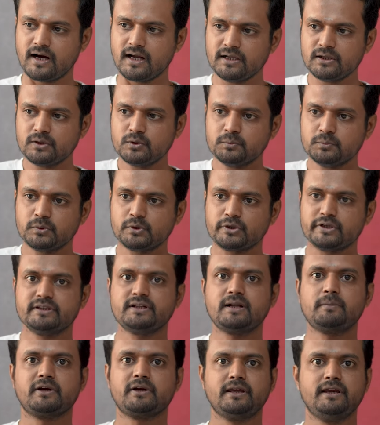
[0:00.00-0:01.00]
அணுகும்
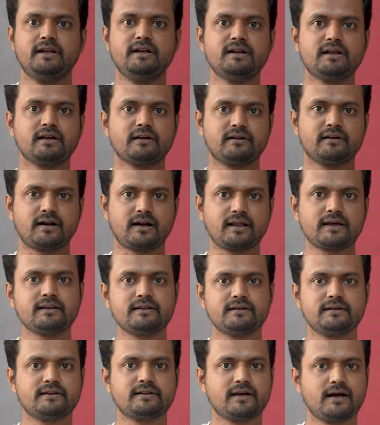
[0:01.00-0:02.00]
பொழுது நமக்கு என்ன
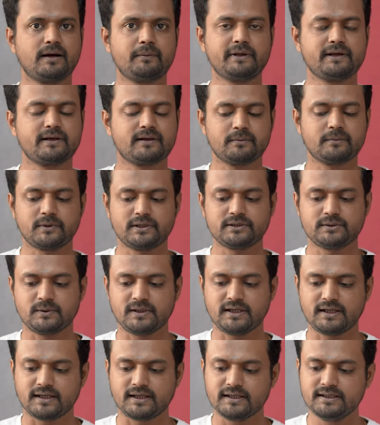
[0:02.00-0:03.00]
நடக்குது அப்படிங்கிறத
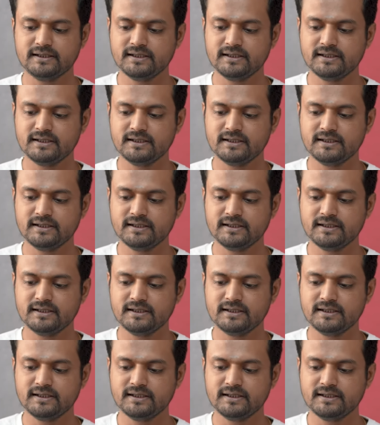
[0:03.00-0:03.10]
பார்த்தோம்னா